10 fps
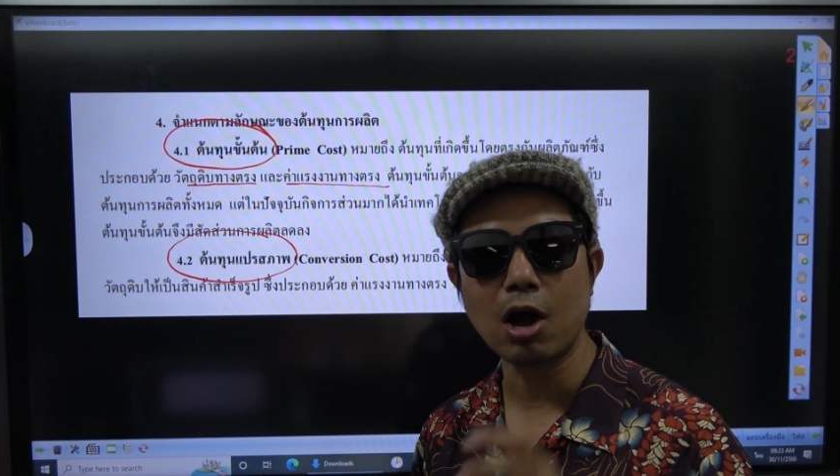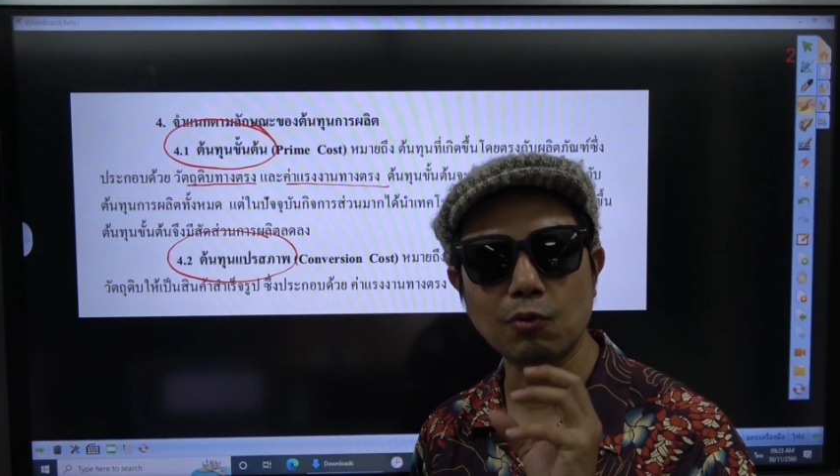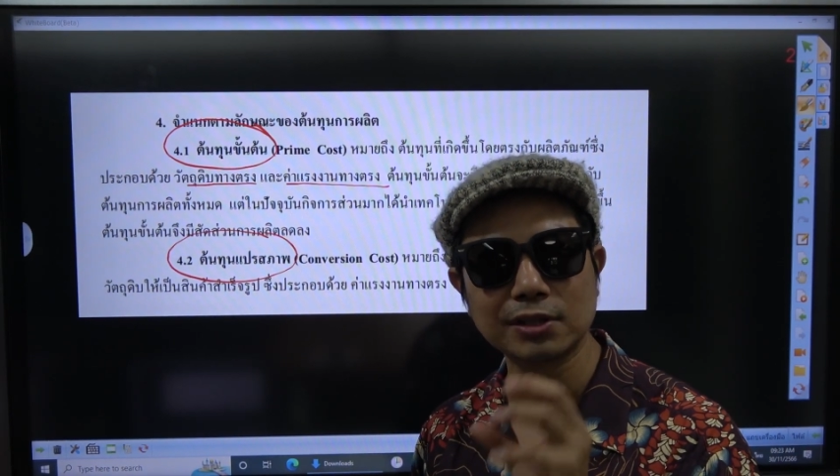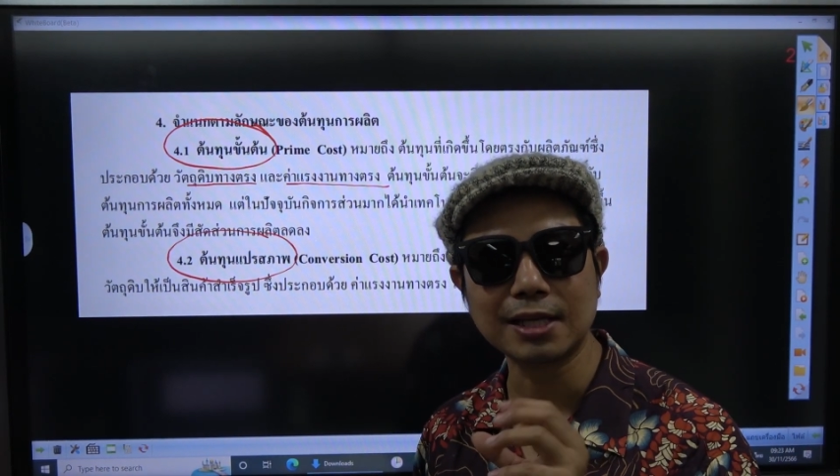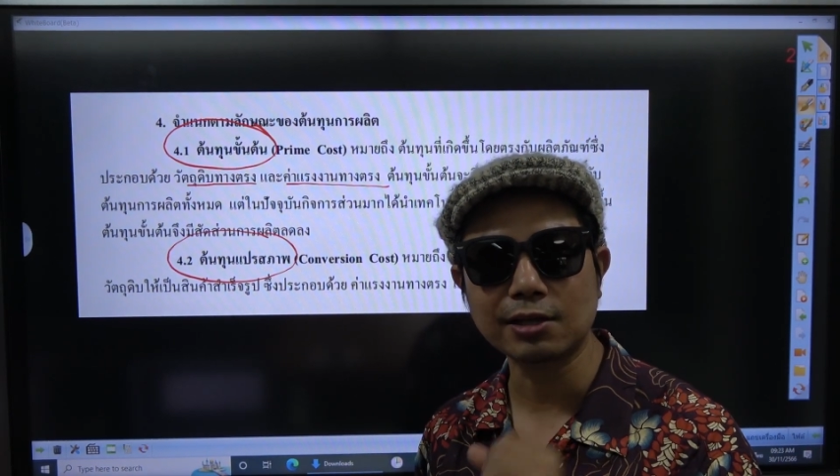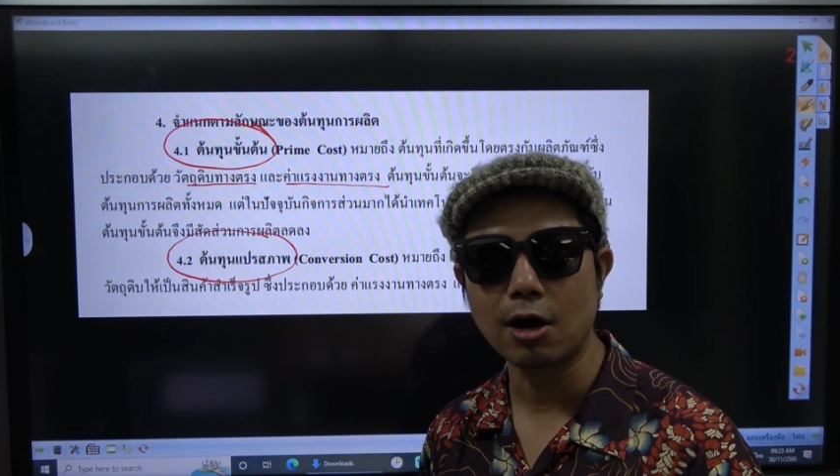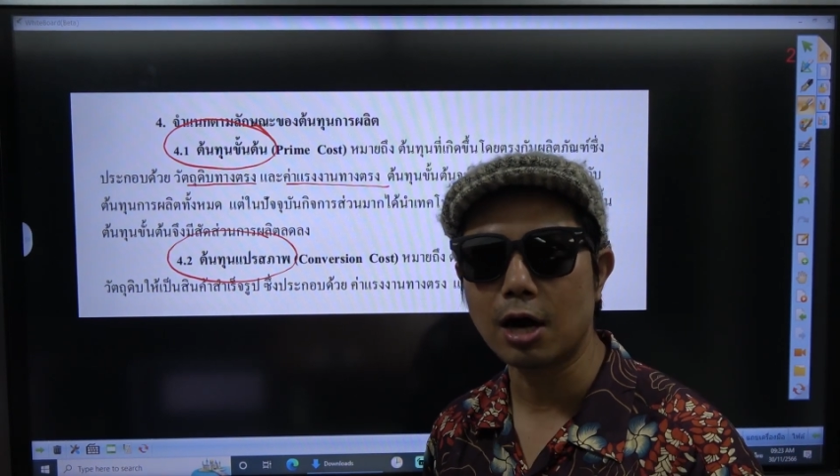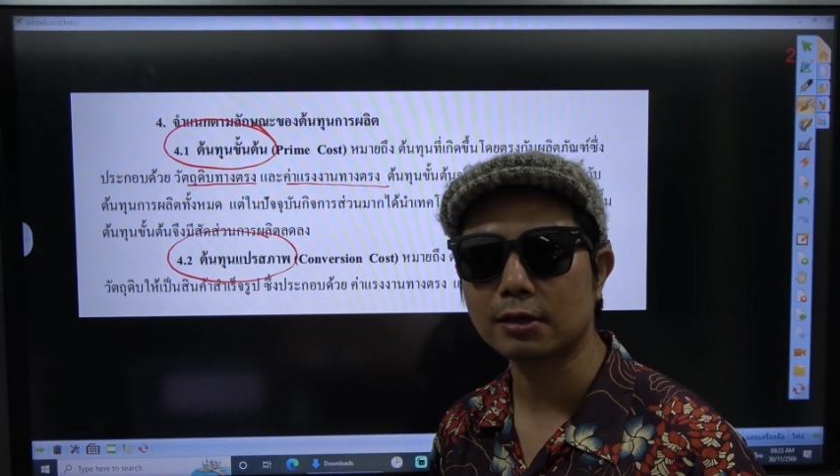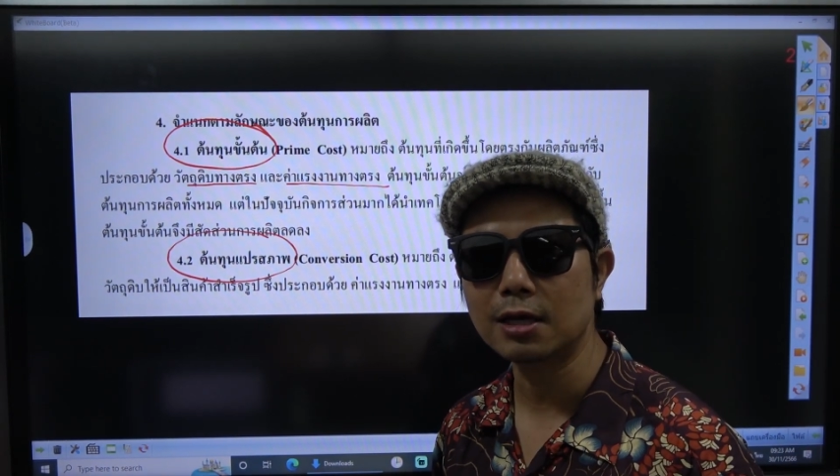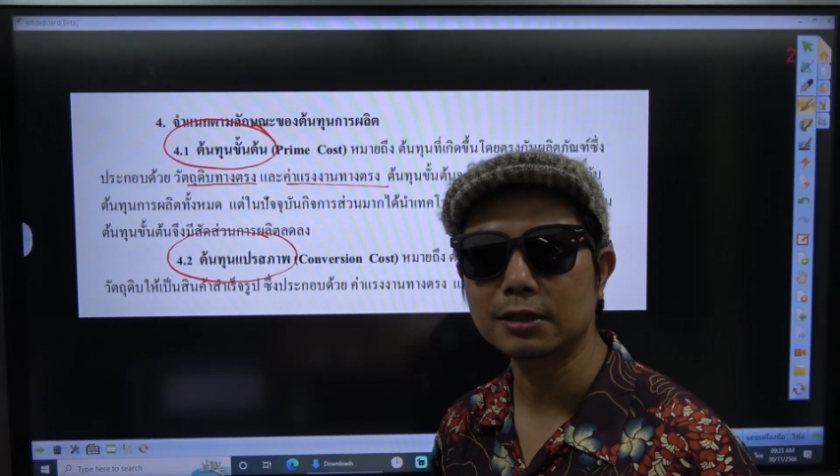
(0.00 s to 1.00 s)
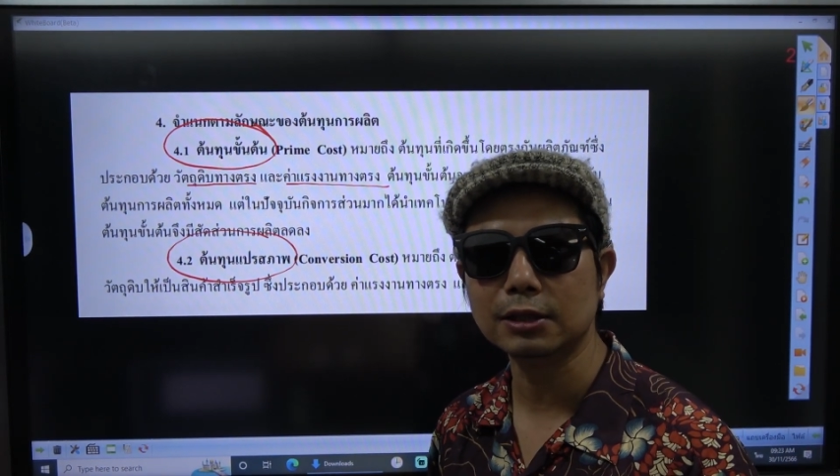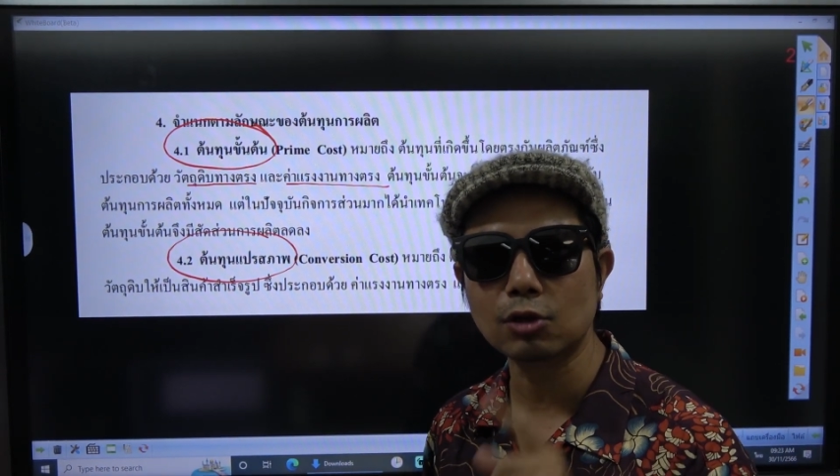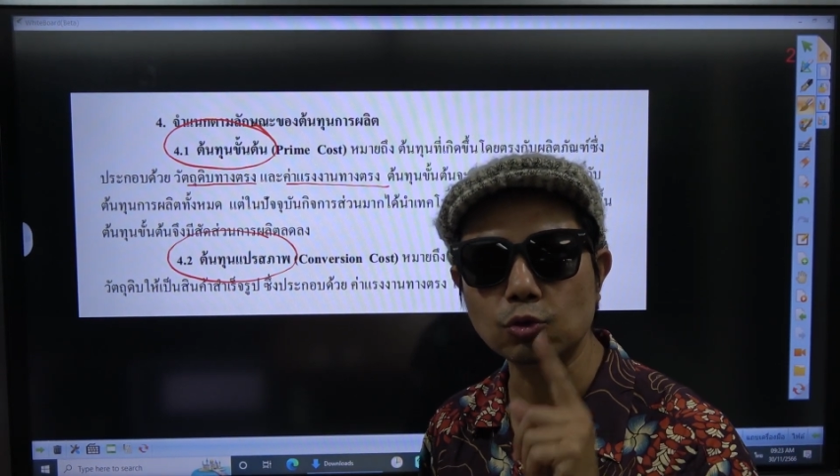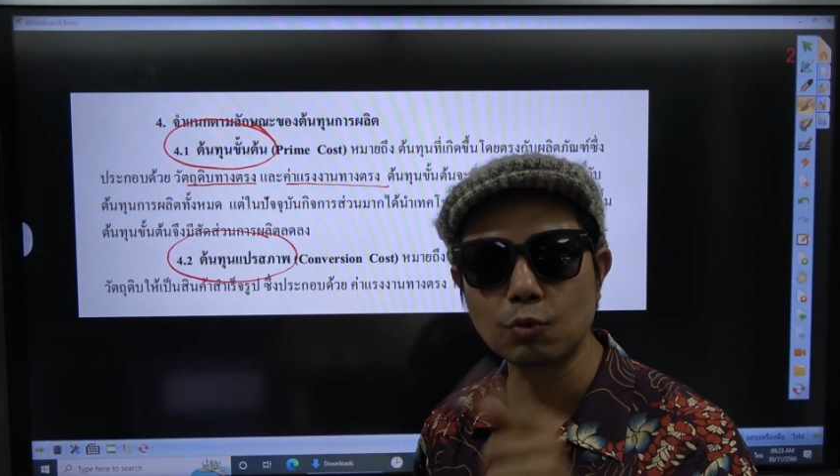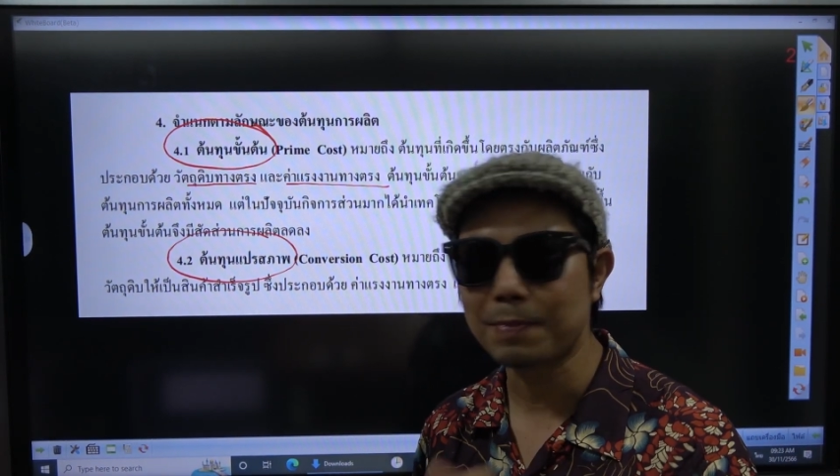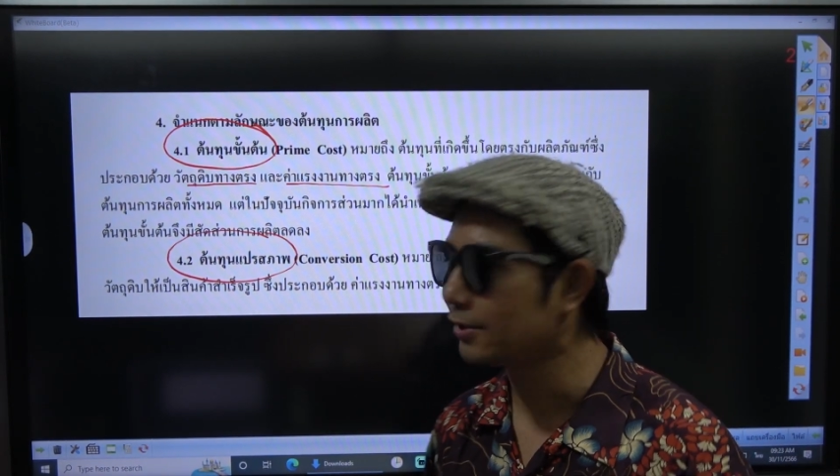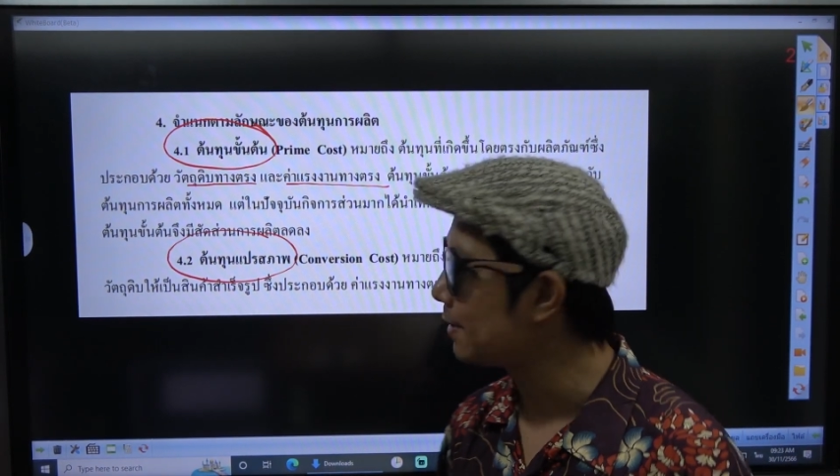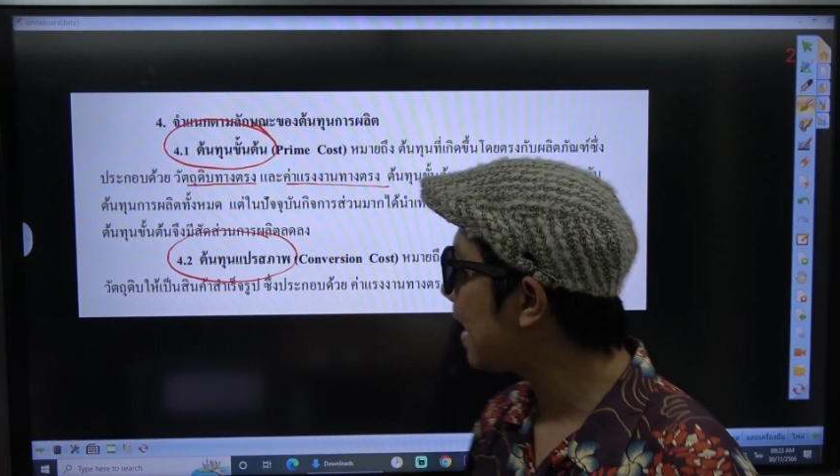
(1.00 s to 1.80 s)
conversion cost ก็คือต้นทุนแปส